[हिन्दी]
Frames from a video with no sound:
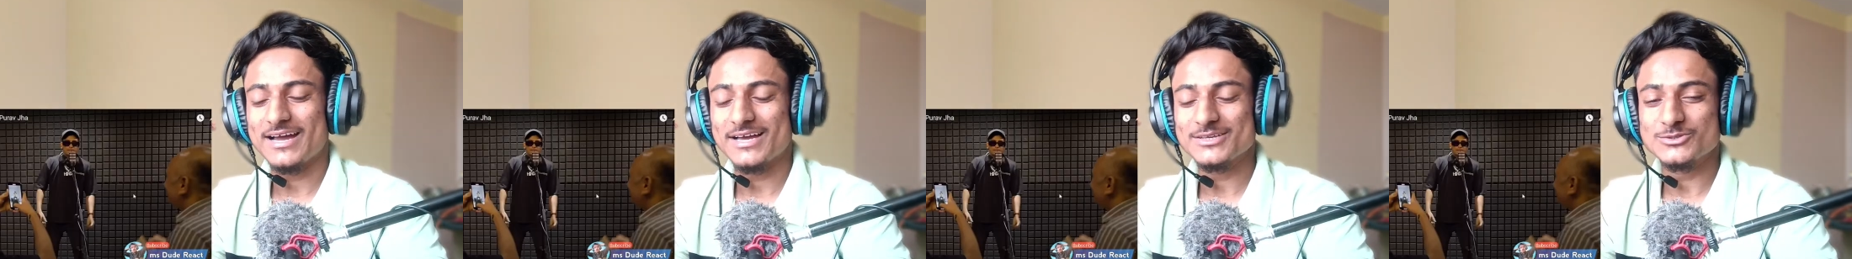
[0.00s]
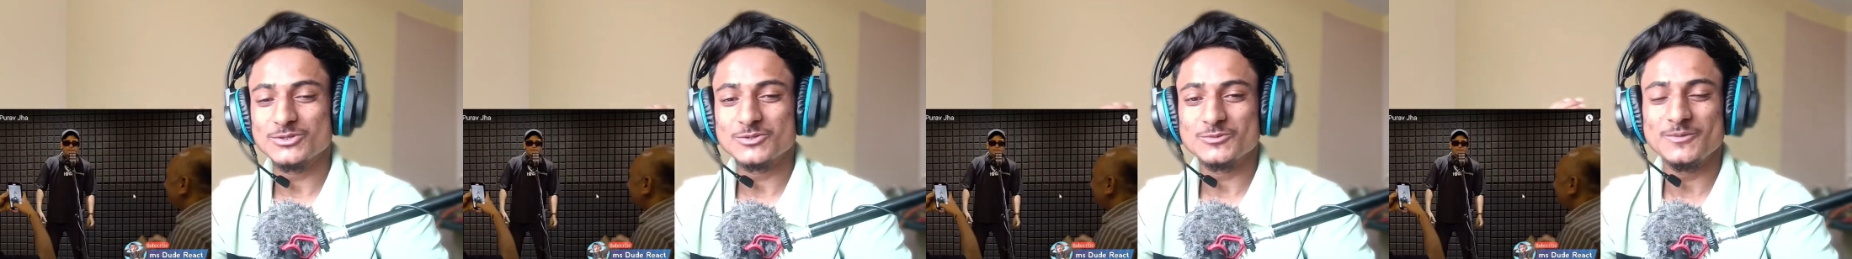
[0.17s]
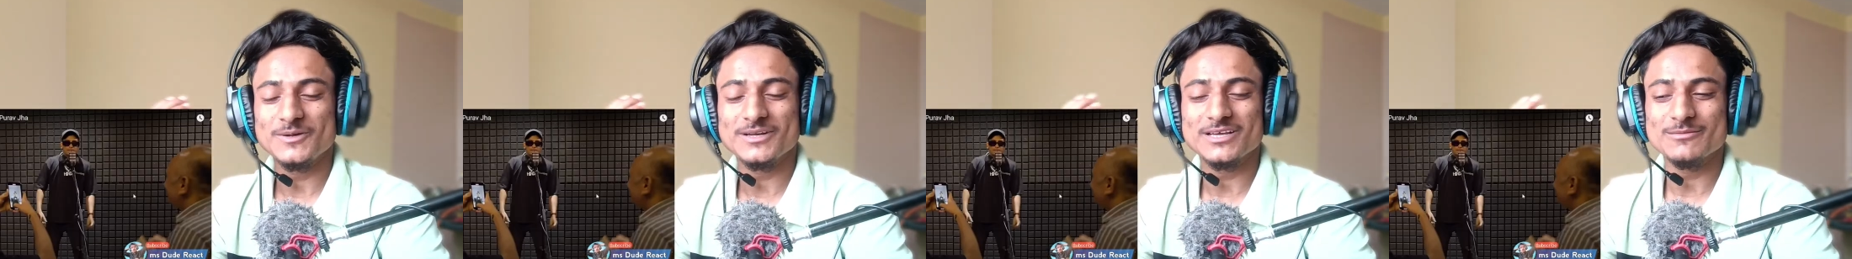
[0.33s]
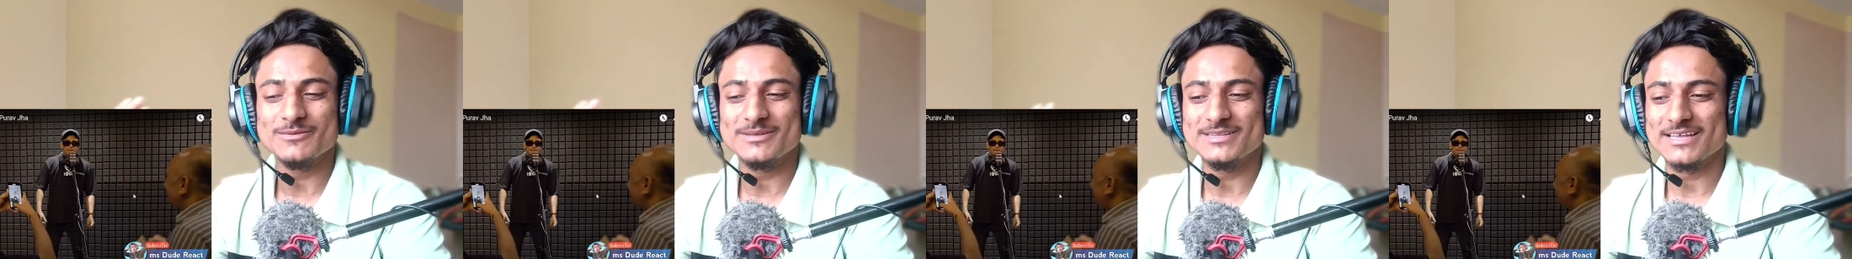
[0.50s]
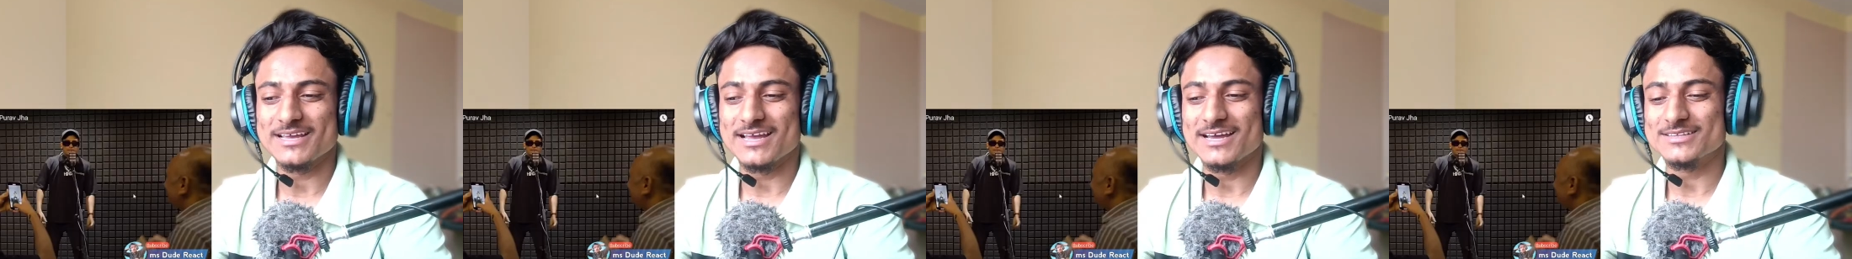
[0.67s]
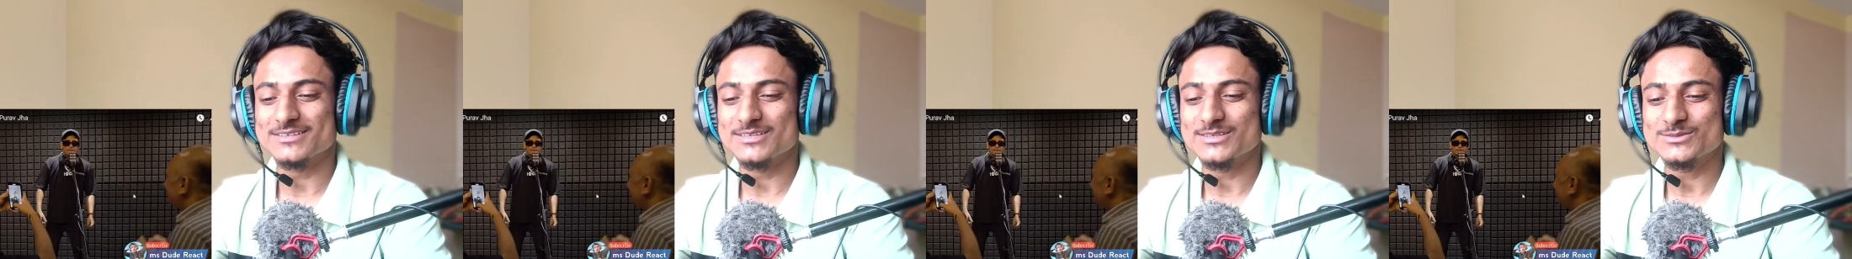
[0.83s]
आई सी स्पीड का मैं
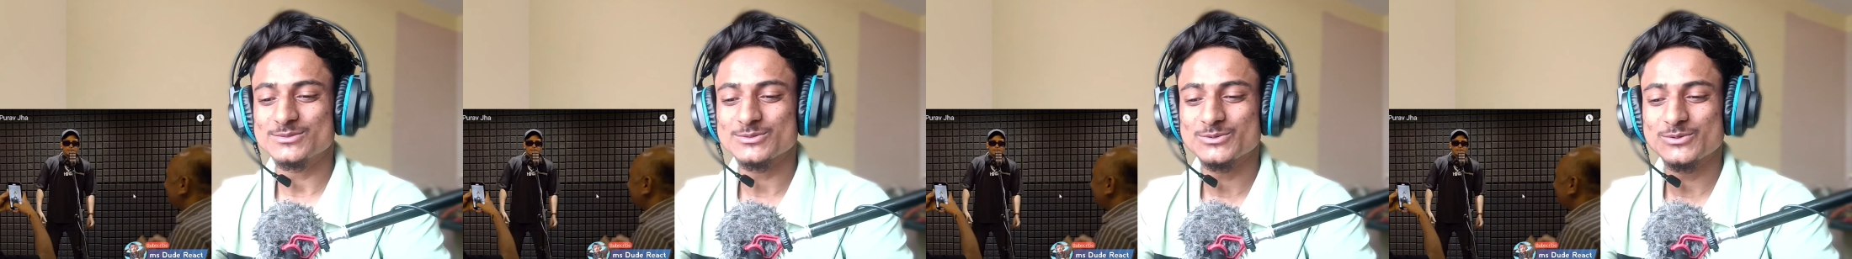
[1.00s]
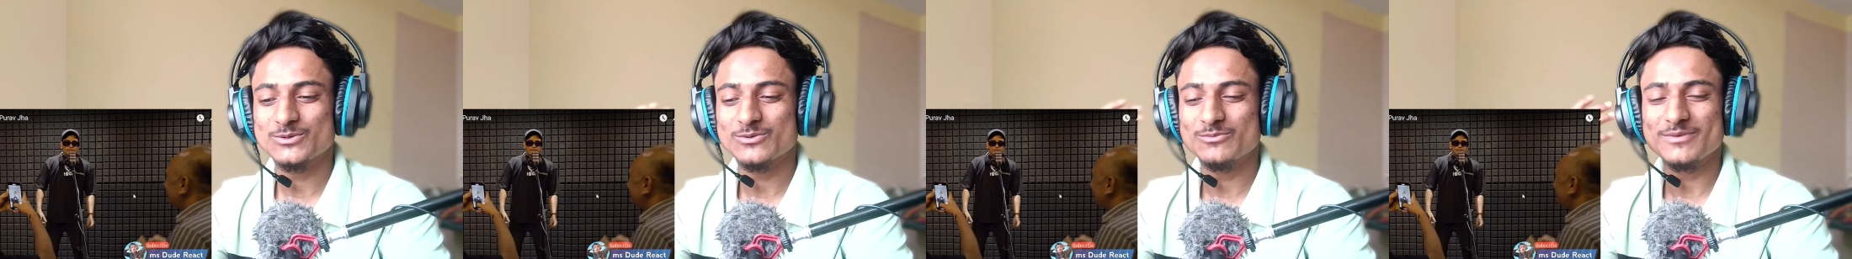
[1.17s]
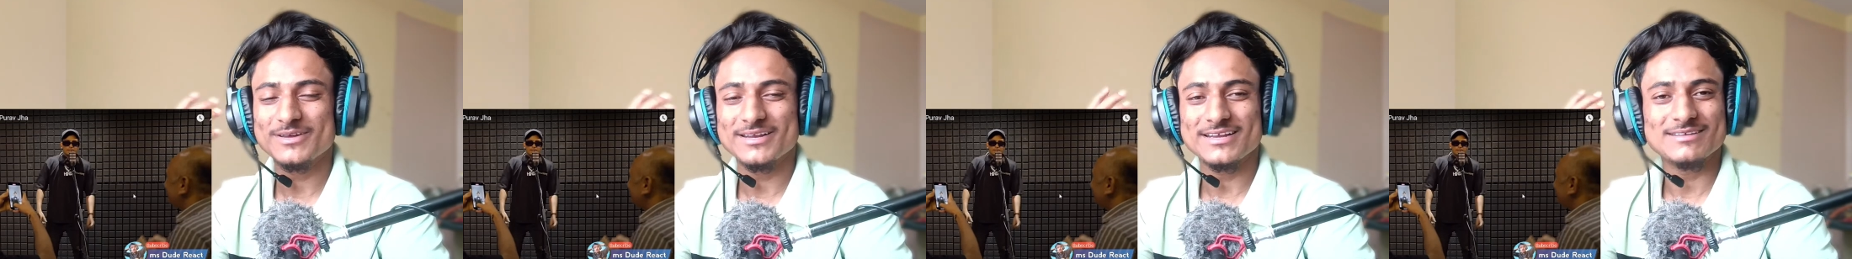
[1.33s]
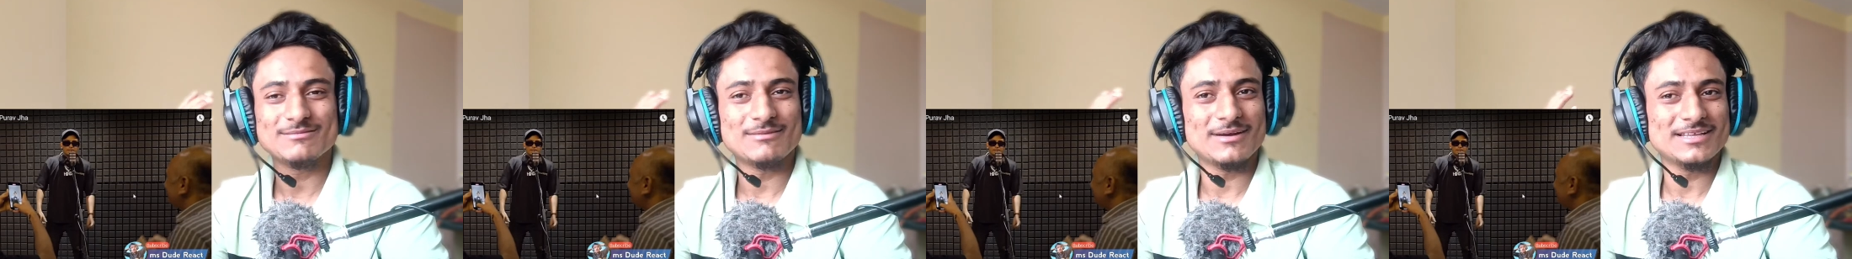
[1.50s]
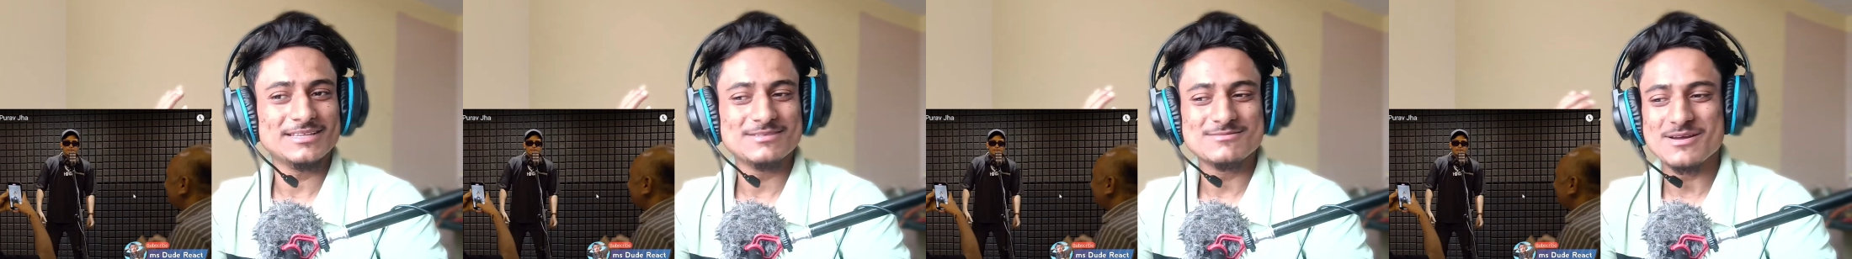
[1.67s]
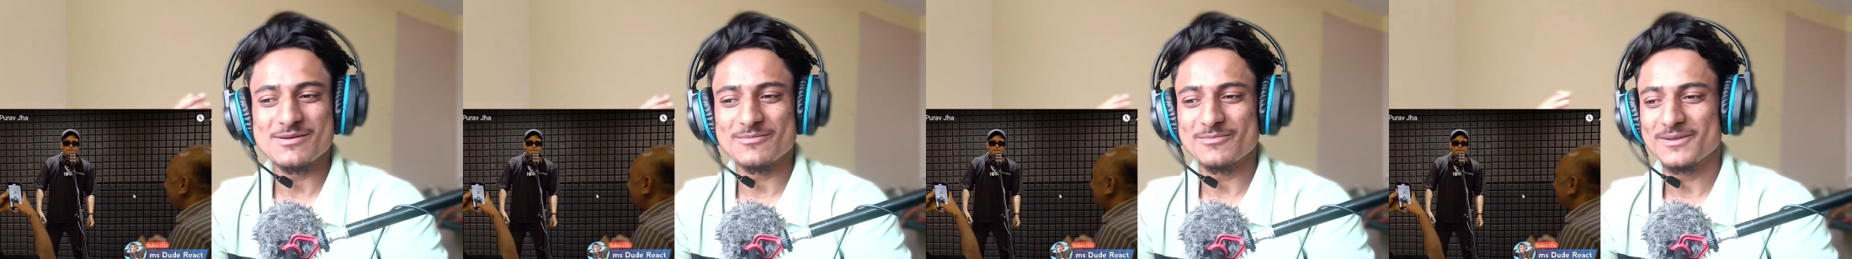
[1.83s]
देखा था तो मेरे
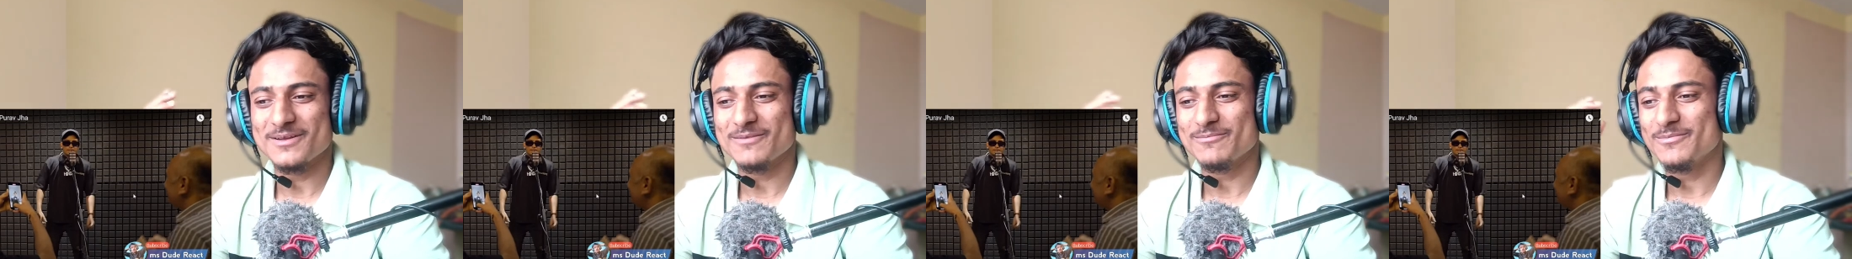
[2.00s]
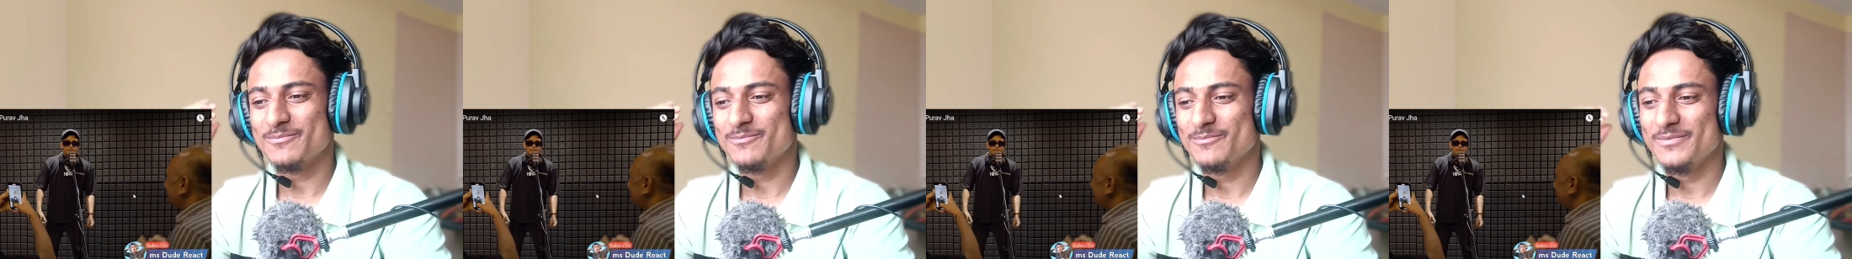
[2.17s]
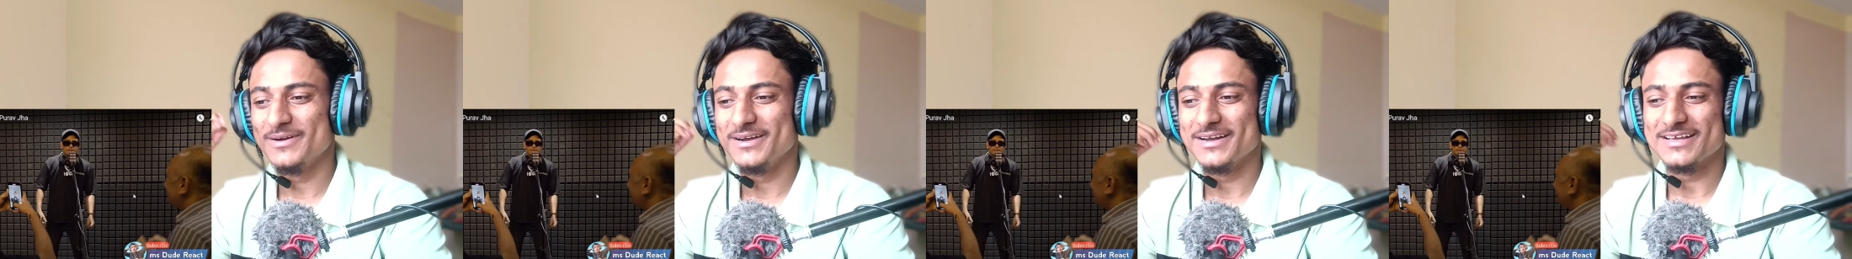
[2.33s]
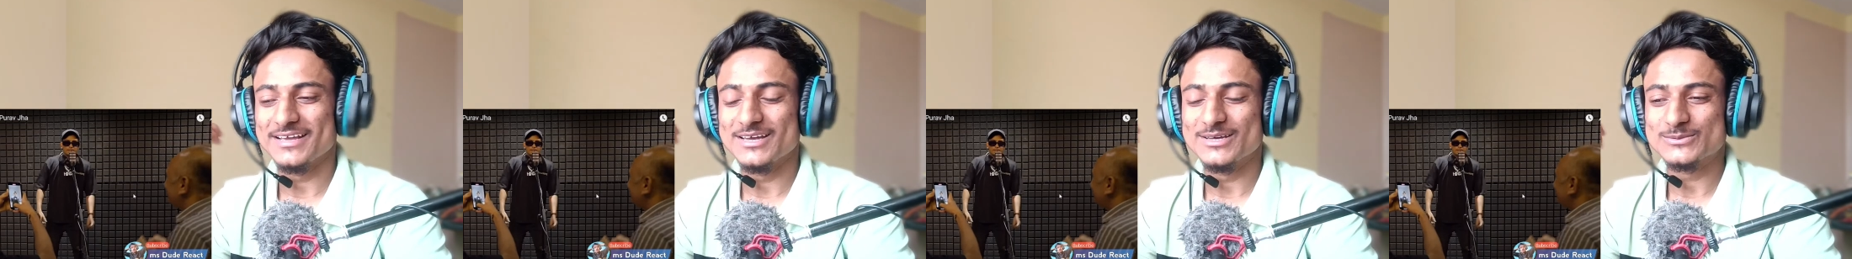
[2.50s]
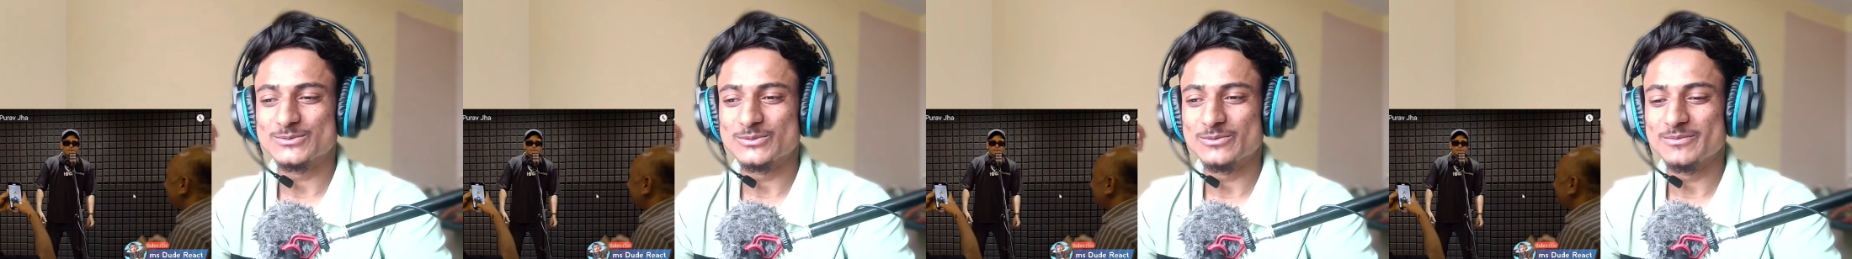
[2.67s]
भाई दिमाग में बैठ गया